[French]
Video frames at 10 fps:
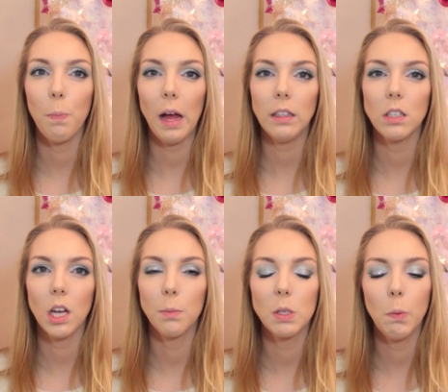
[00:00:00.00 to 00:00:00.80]

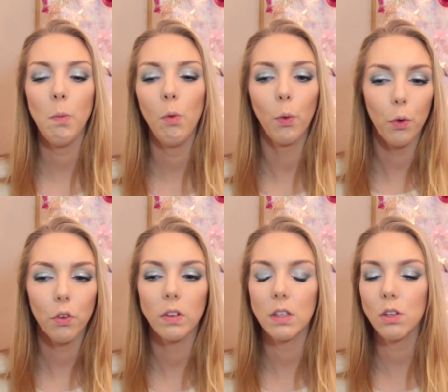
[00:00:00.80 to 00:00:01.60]
partager un petit peu mon
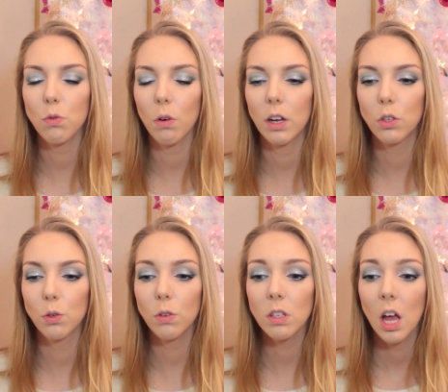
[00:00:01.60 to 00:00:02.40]
ressenti sur la
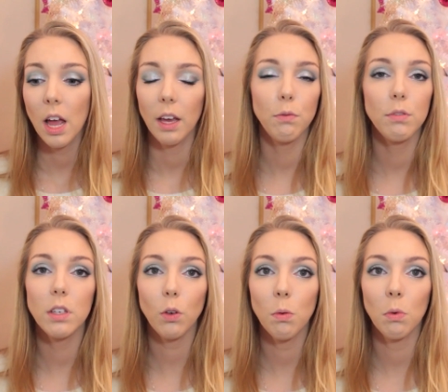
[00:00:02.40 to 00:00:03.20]
chose et vous
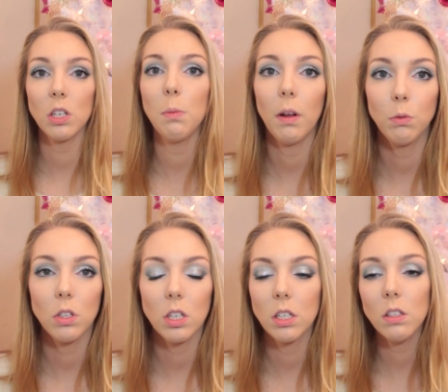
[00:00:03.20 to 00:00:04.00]
dire que moi j'ai pas de
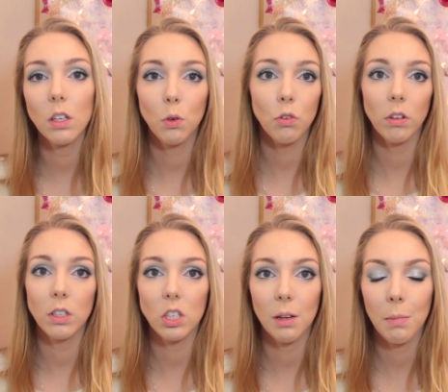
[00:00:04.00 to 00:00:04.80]
wishlist et que j'en
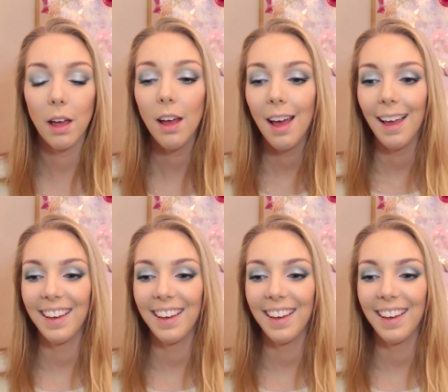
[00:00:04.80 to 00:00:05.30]
ai jamais